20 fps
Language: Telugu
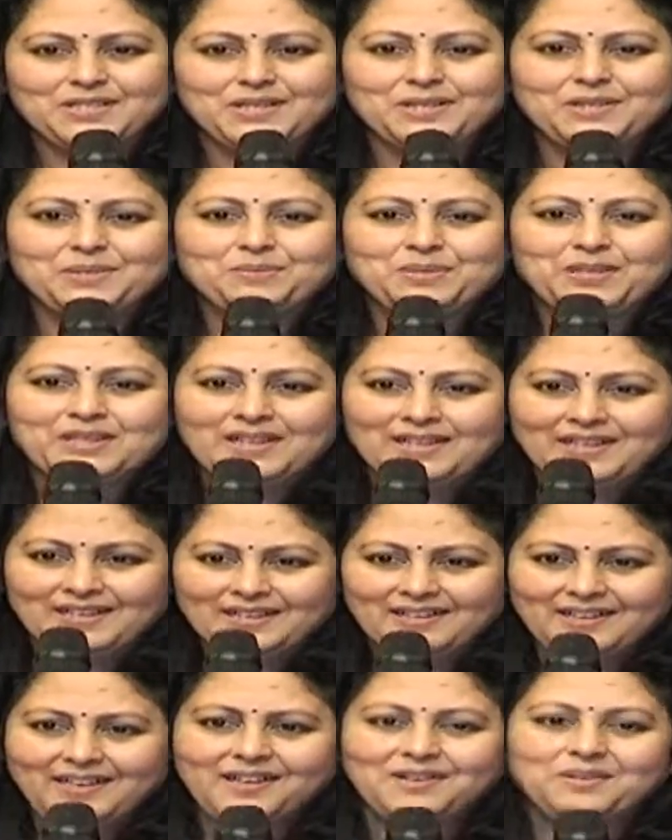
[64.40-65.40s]
చేయడం
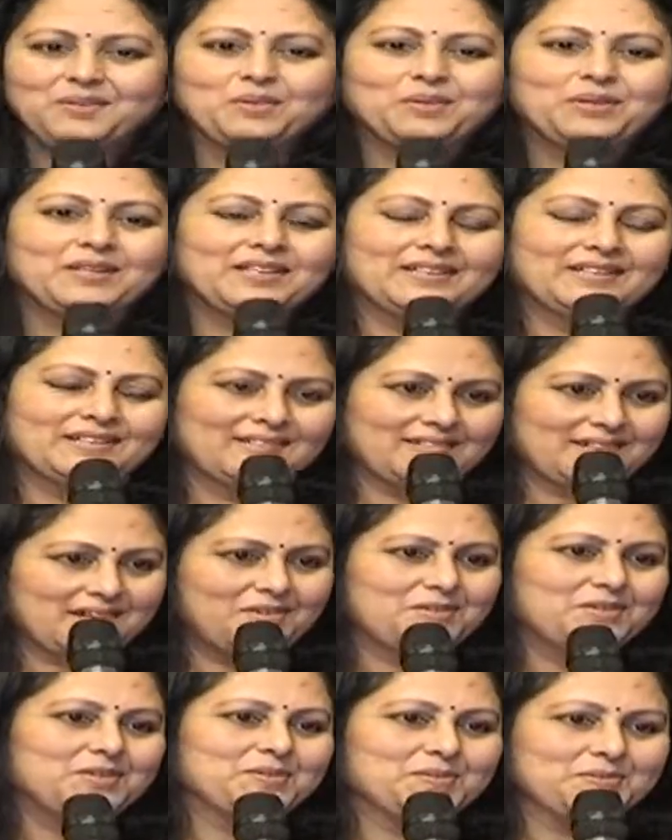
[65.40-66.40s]
నేను కూడా
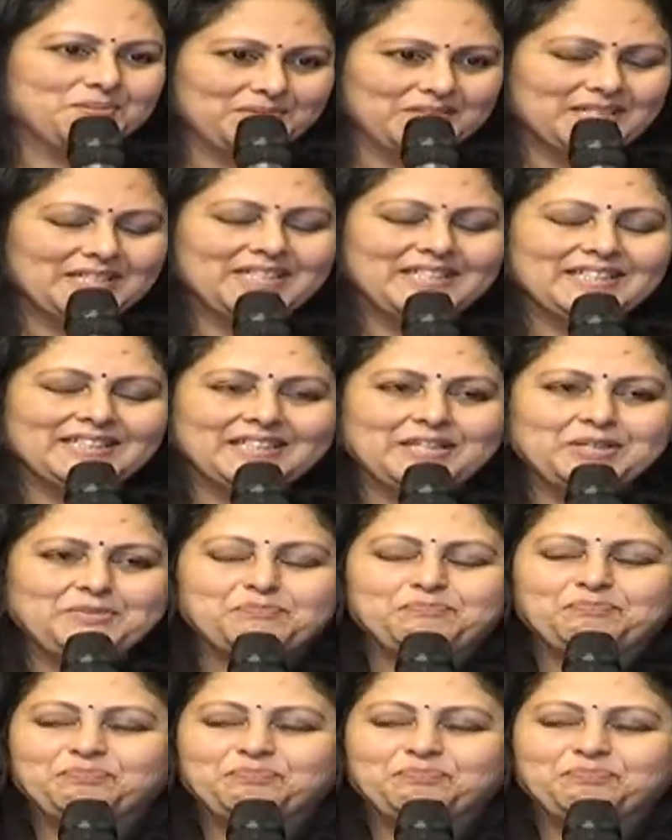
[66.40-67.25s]
రావడం జరిగింది